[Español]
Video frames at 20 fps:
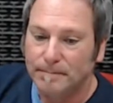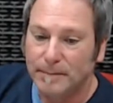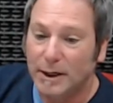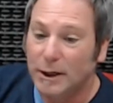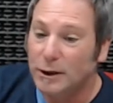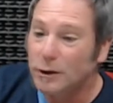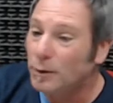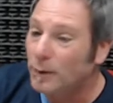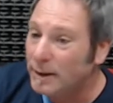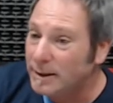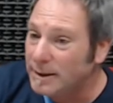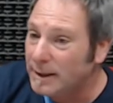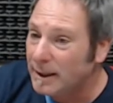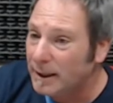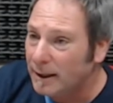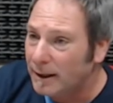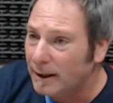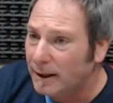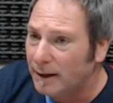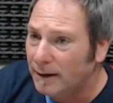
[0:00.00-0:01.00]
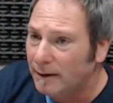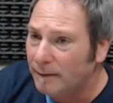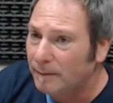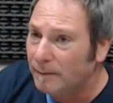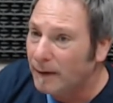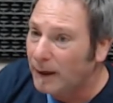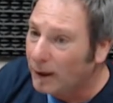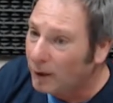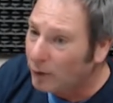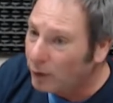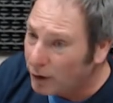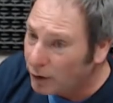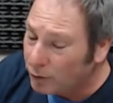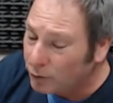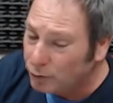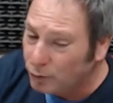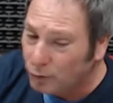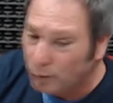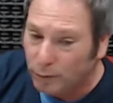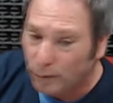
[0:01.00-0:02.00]
eso va a ser en,
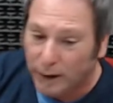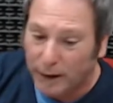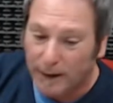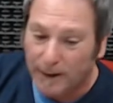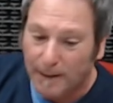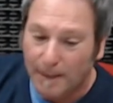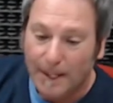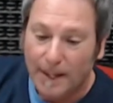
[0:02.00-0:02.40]
octubre.